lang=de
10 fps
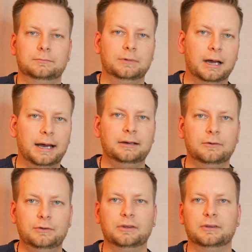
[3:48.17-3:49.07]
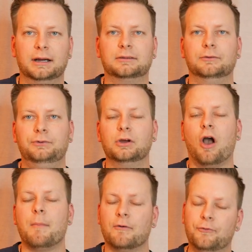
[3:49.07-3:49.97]
Ne, eine, wie gesagt, eine
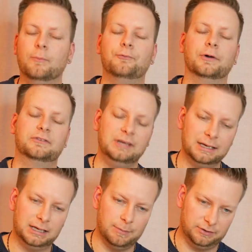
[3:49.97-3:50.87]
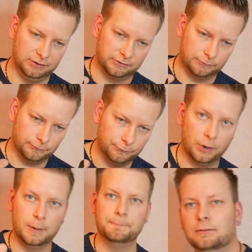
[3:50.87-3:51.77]
4,5 von 10 gebe ich diesem
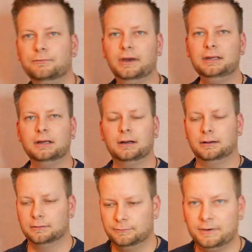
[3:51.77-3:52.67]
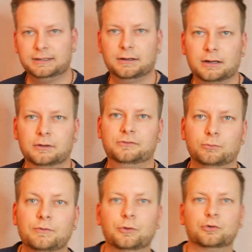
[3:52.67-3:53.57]
Film. Wenn ihr weitere
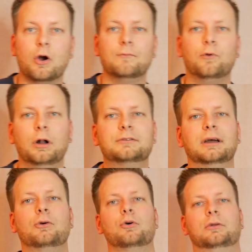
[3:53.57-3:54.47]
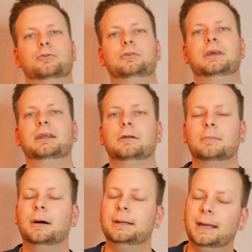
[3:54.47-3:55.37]
Reviews gucken wollt, dann guckt natürlich gerne
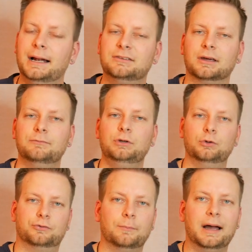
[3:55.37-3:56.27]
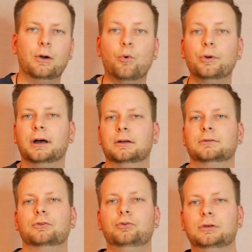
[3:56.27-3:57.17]
nochmal meine älteren Videos vorbei oder
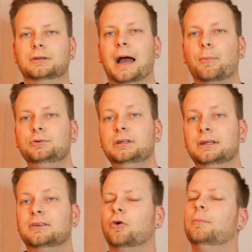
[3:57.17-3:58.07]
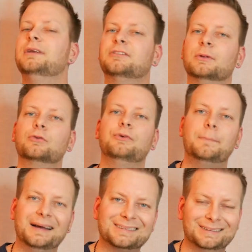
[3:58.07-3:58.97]
natürlich abonniert nicht, um nichts mehr zu
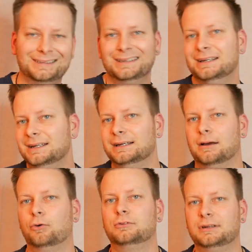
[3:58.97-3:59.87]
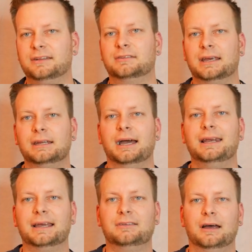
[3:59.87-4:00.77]
verpassen. und lasst doch gerne ein
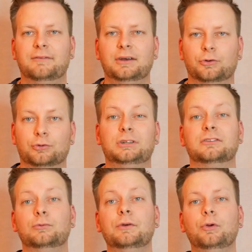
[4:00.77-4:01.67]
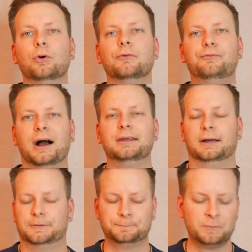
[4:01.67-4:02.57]
Like da, wenn euch diese Review gefallen hat.